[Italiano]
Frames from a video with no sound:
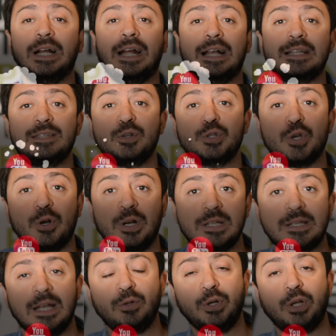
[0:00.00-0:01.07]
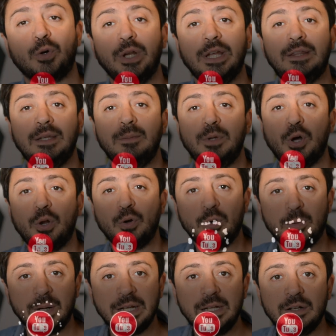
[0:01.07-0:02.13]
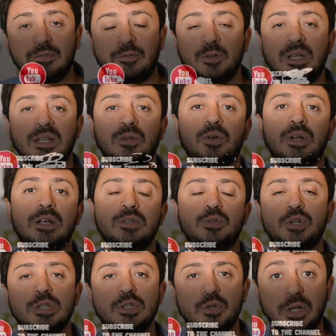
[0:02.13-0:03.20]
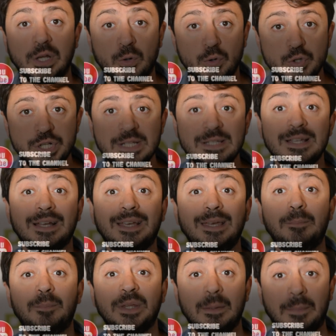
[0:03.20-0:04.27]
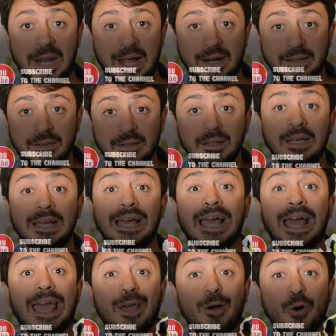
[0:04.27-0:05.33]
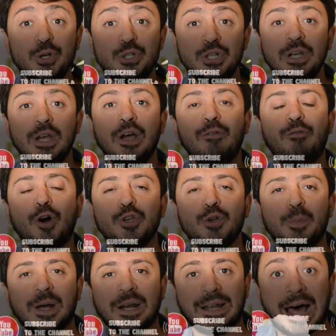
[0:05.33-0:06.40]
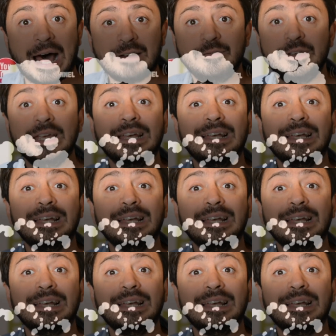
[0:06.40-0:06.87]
ragazzi, io sono Alessandro Nicoletti, biologo marino e fondatore dell'associazione ecologista Keep the Planet e oggi voglio parlarvi